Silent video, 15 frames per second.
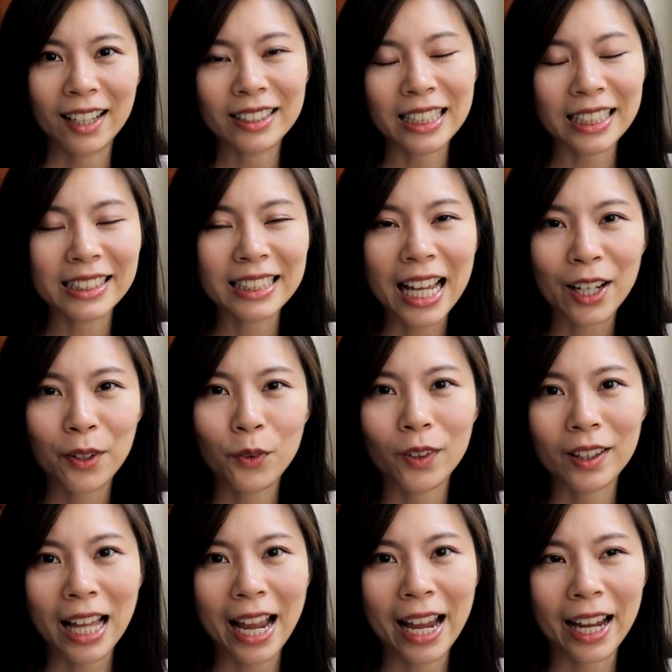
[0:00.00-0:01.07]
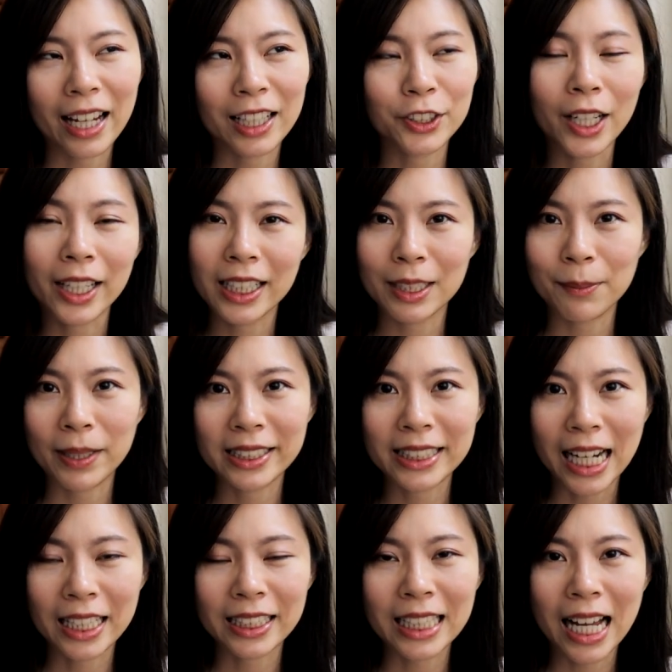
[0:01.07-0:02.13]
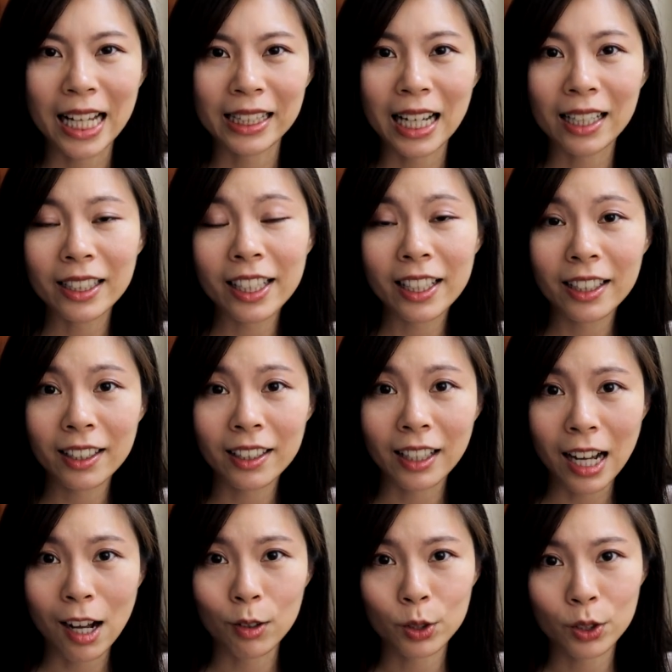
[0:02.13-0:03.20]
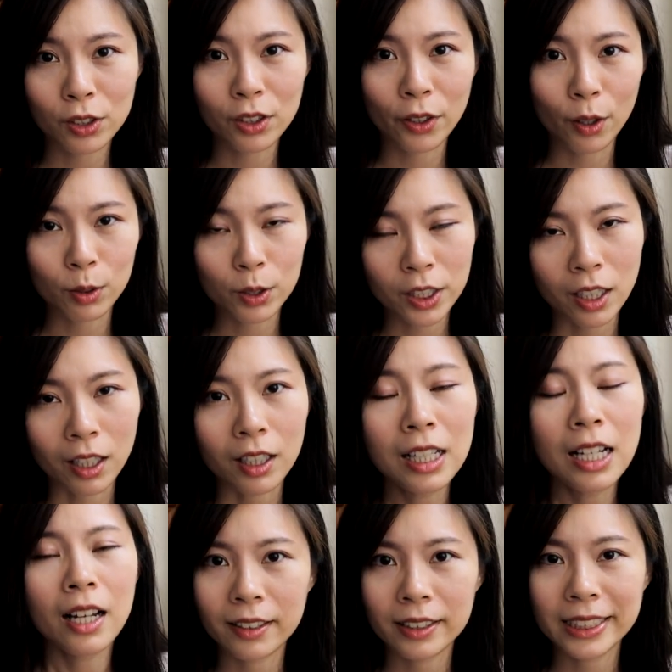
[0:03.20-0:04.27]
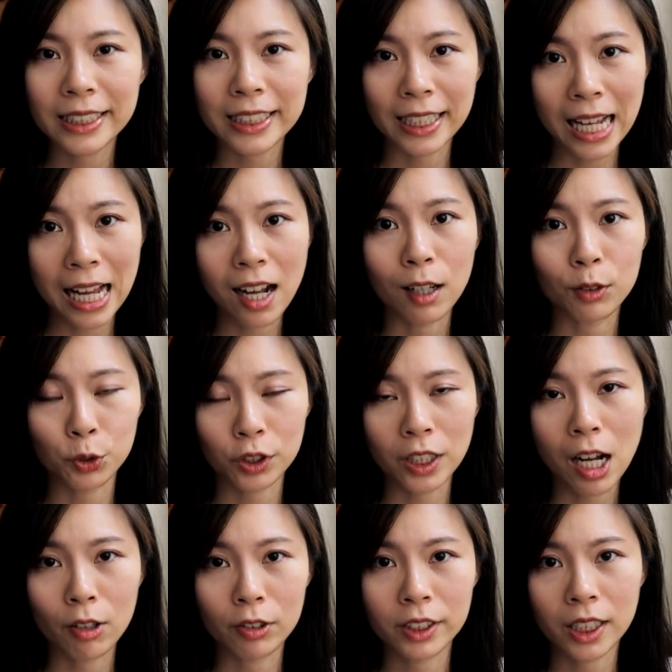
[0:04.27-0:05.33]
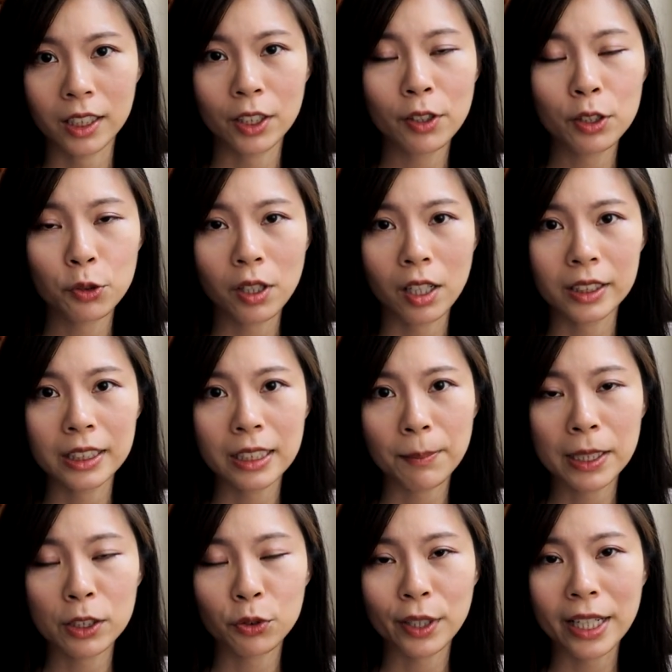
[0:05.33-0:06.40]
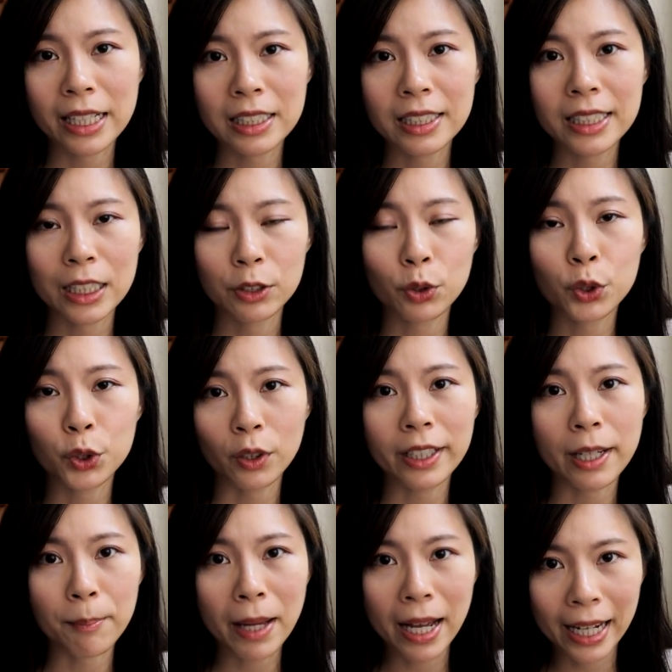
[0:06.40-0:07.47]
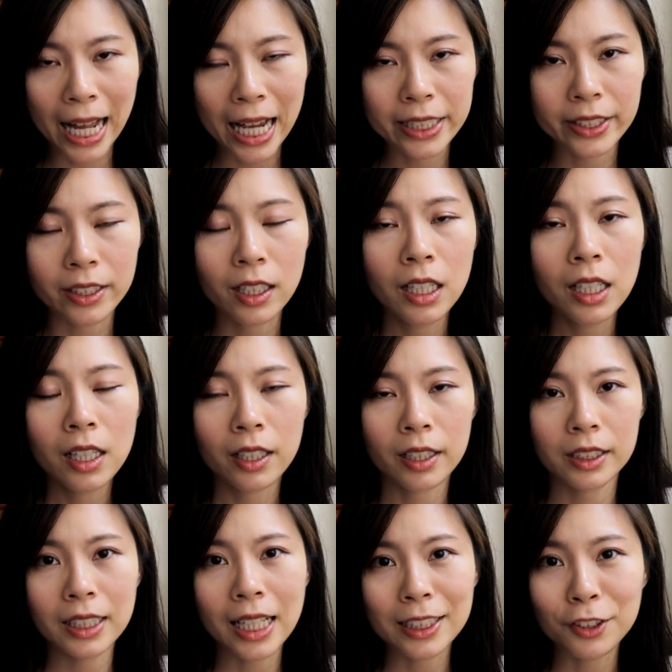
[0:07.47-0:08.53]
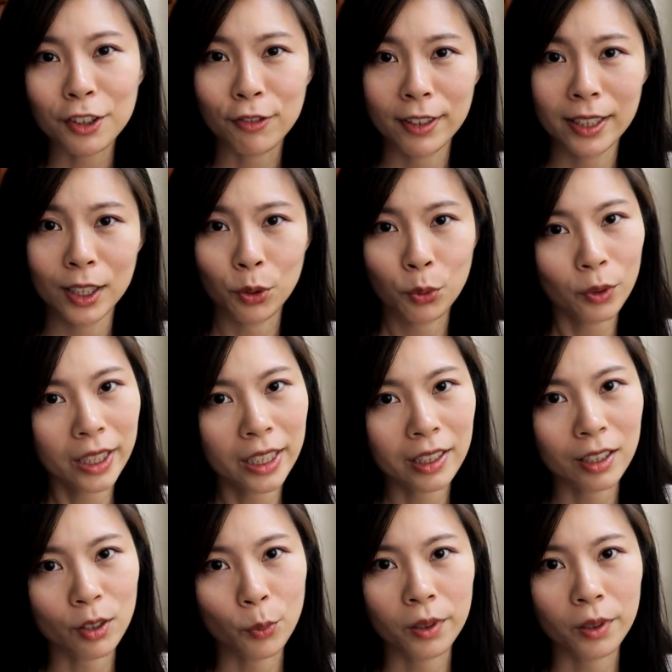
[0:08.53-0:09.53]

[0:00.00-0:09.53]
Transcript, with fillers: 那再过来就要跟你们讲一下当天的考试流程，呃，记得看好准考证，因为准考证上面虽然也是写说九点半开始，可是它是有分很多梯的。